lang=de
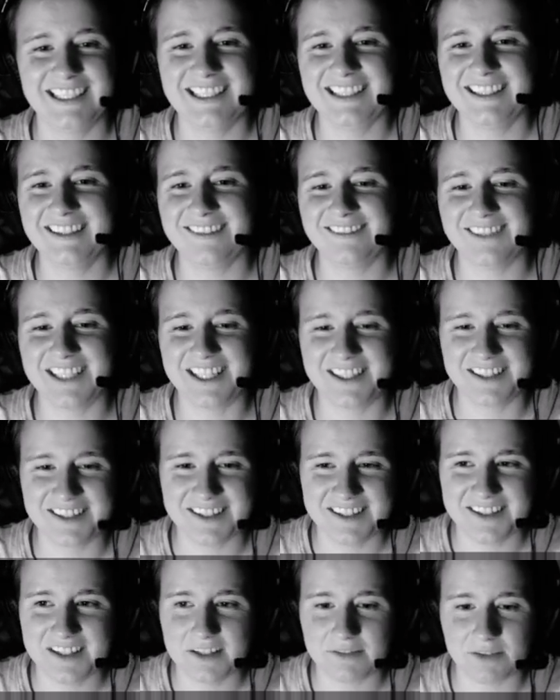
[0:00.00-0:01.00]
wenn,
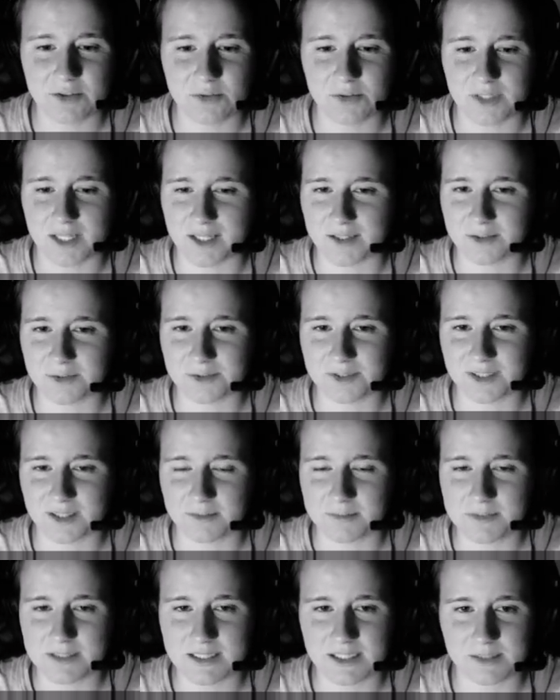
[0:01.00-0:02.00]
wenn, du nah genug
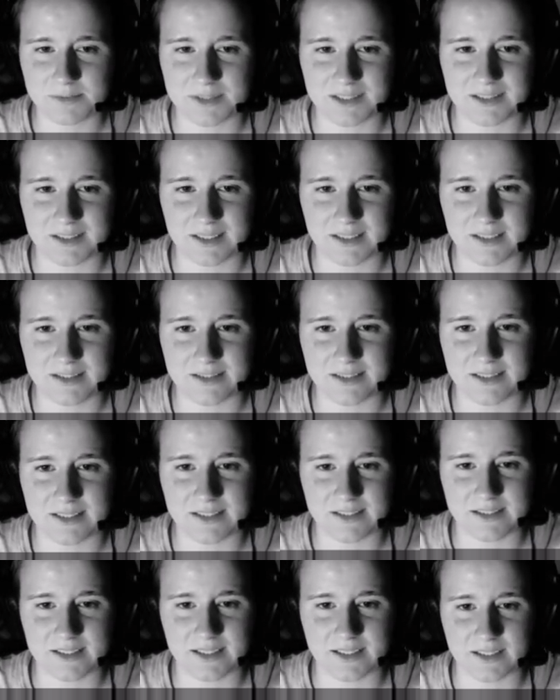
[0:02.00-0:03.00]
dran bist, ich glaube, dann dreht er sich
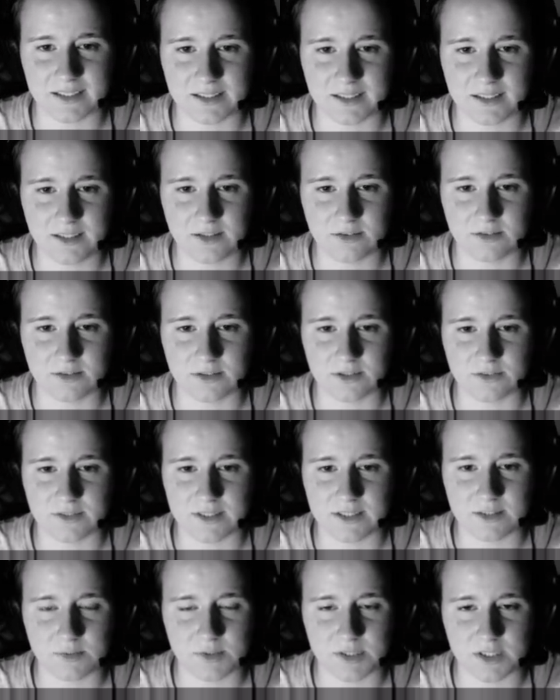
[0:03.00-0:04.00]
halt in deine Richtung. Ich
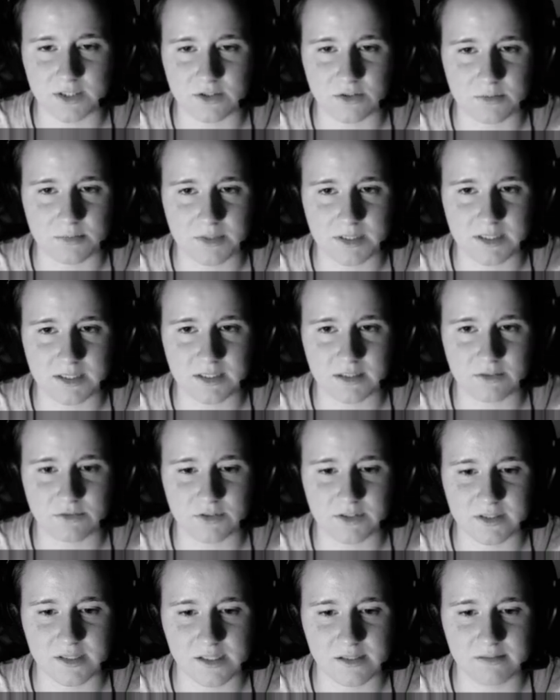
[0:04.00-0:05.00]
weiß nicht, muss der Zombie dich da sehen. Ich
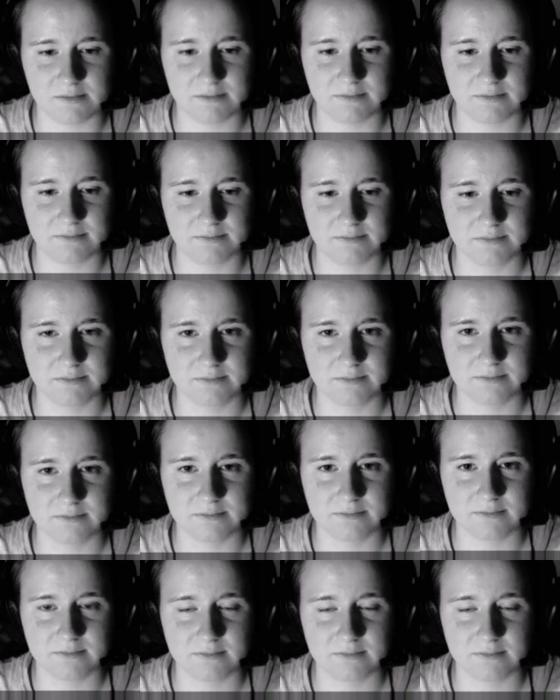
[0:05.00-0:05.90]
war im Gebüsch.